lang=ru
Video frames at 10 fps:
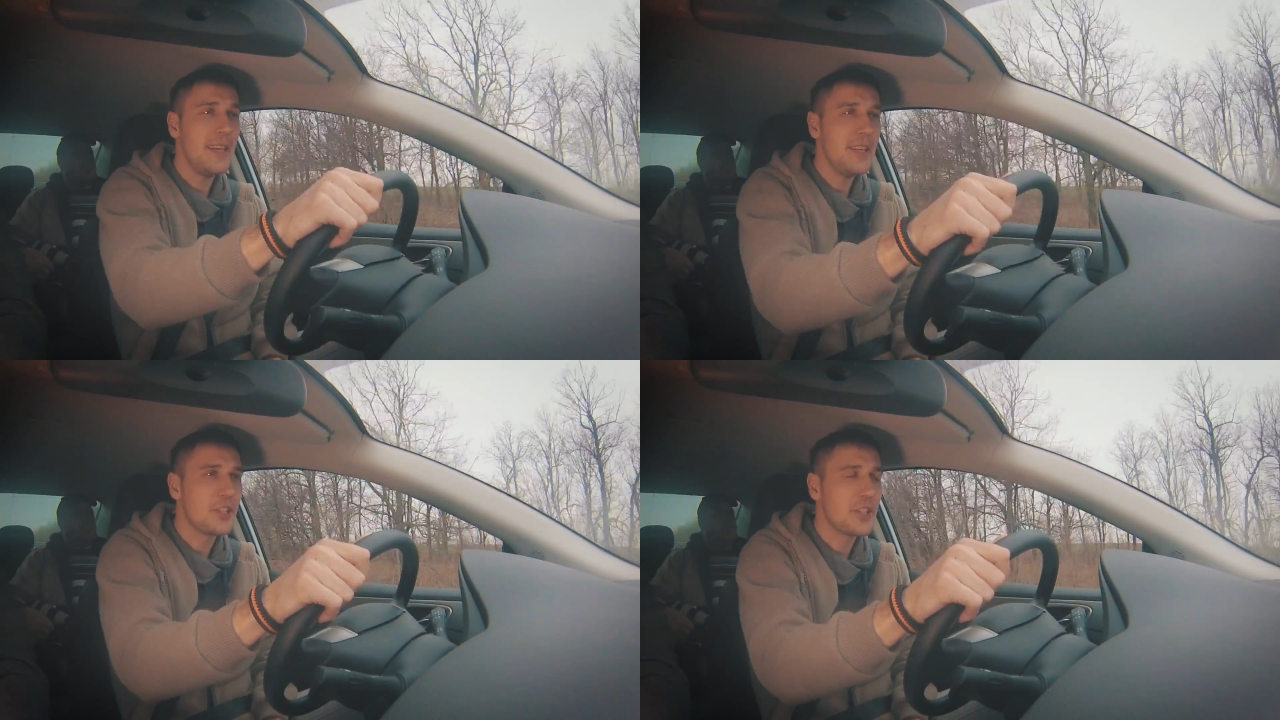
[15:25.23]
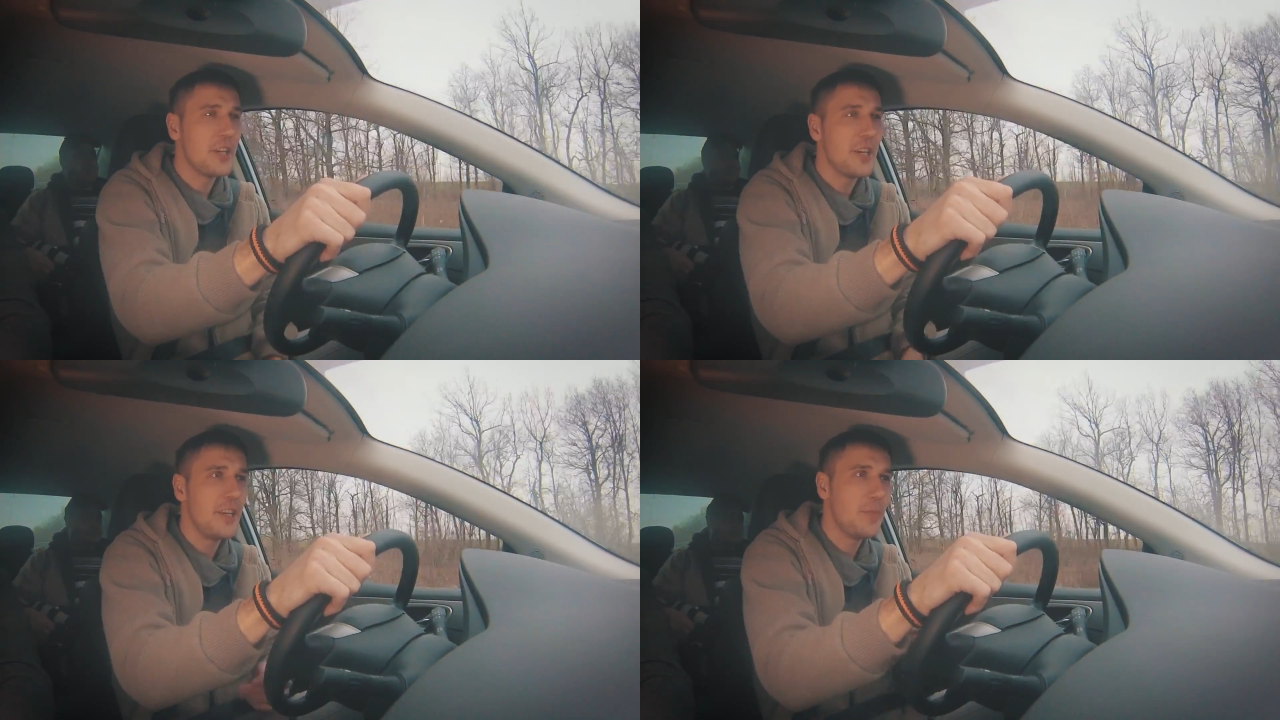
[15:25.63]

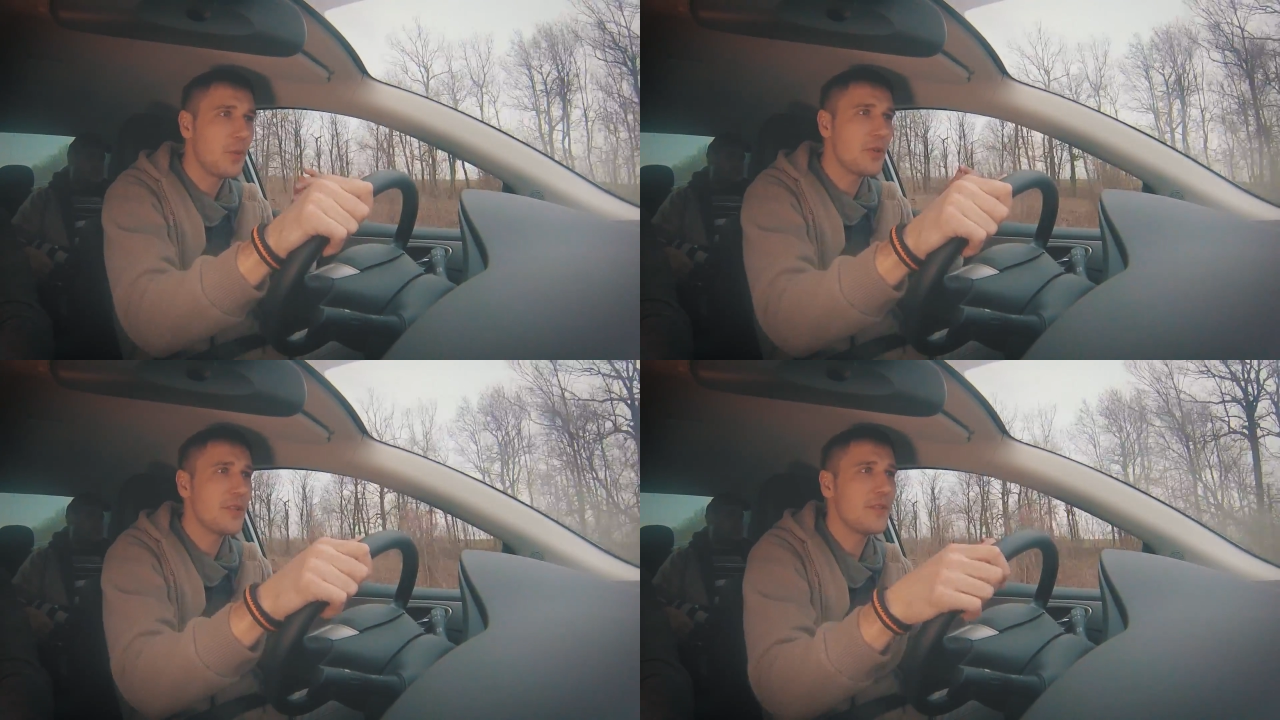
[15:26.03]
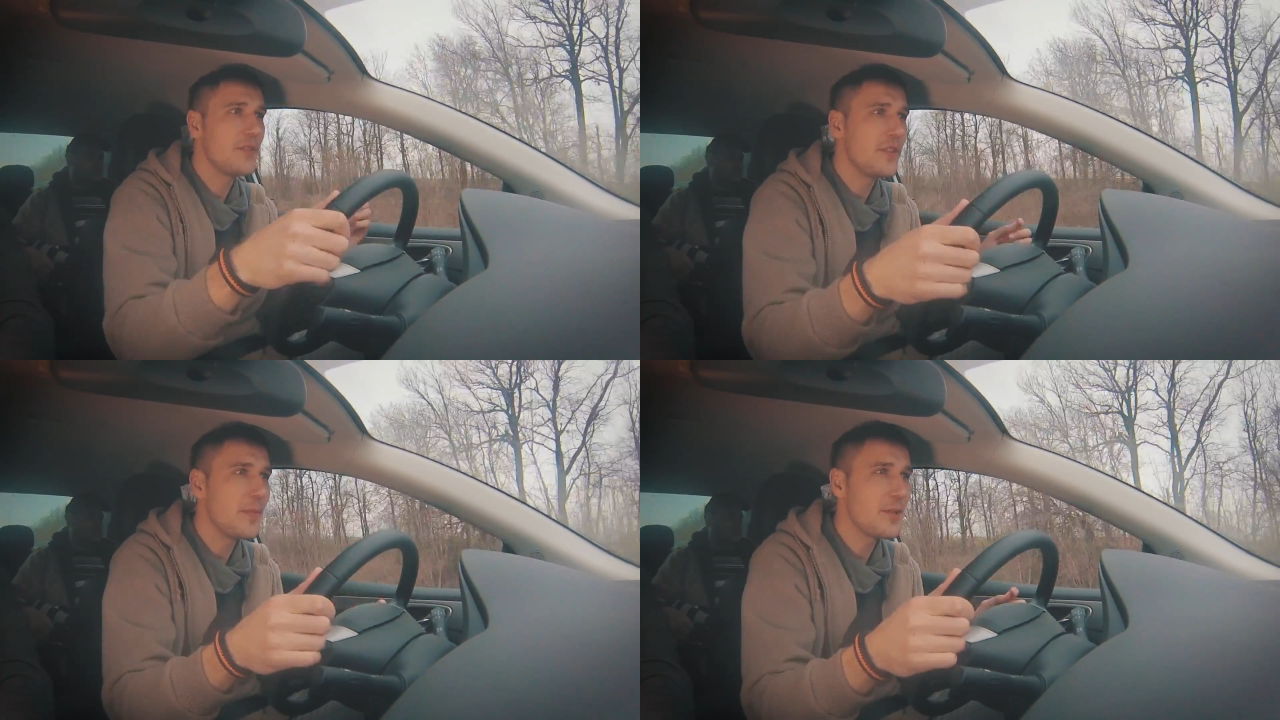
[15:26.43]
Едешь и
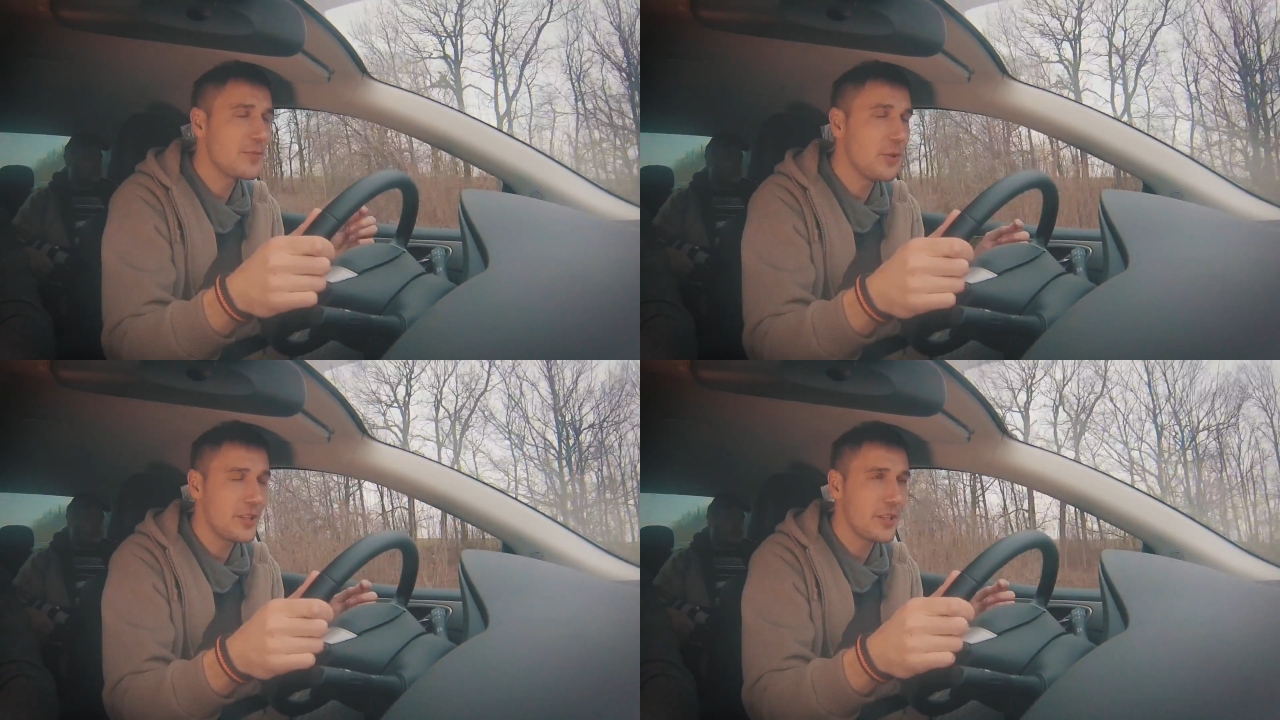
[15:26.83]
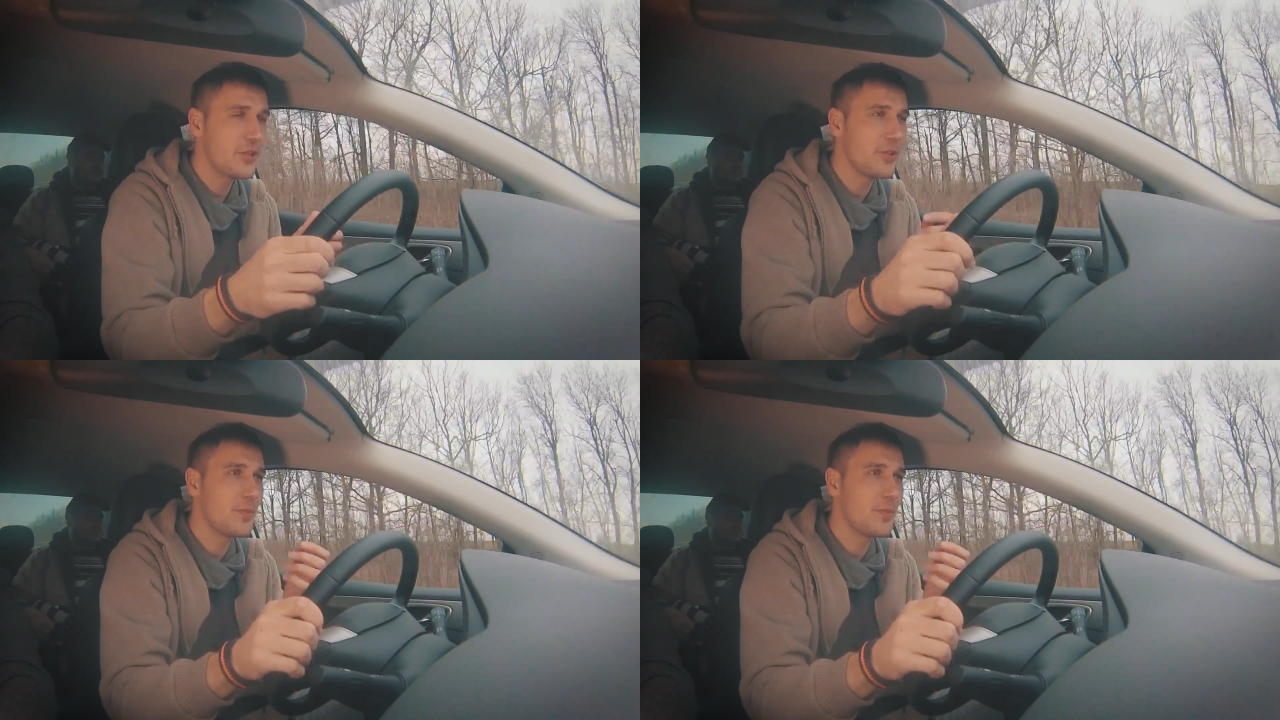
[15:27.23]
просто все время смотришь,